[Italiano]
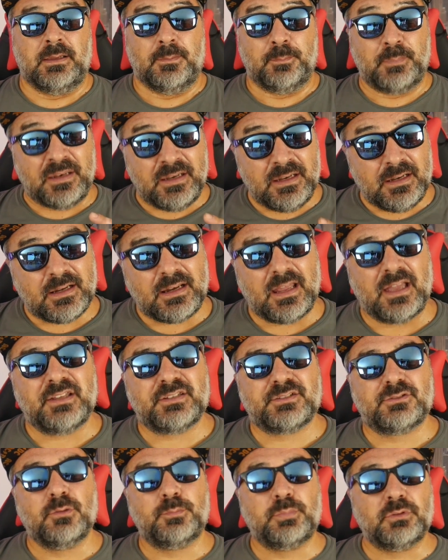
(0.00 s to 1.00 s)
Per il
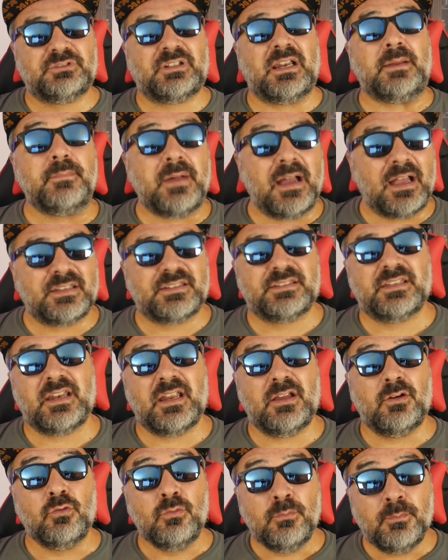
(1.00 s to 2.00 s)
resto potrebbe
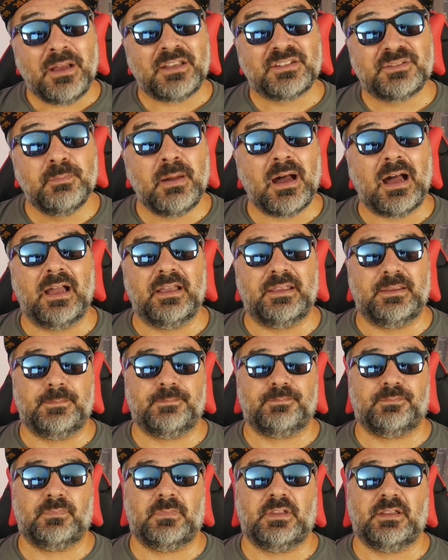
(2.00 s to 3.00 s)
essere un best buy
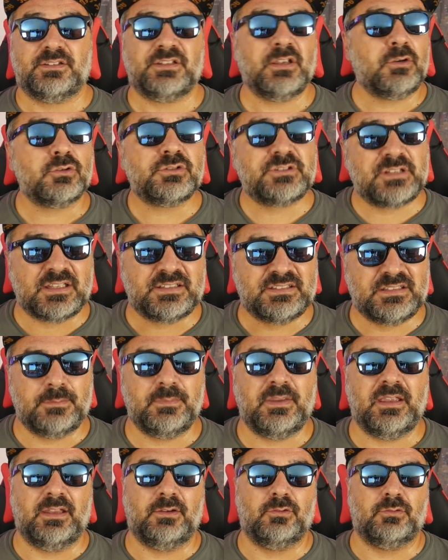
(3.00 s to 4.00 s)
se costasse
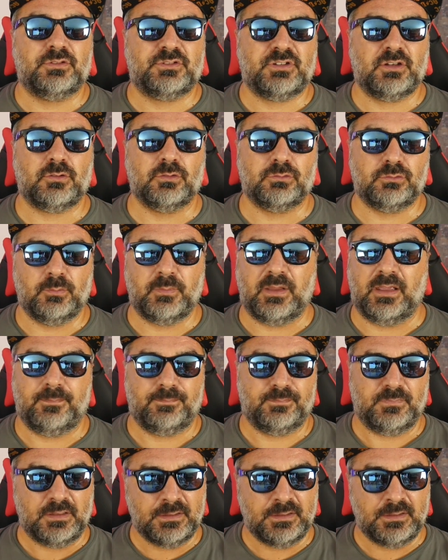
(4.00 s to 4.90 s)
meno, secondo me.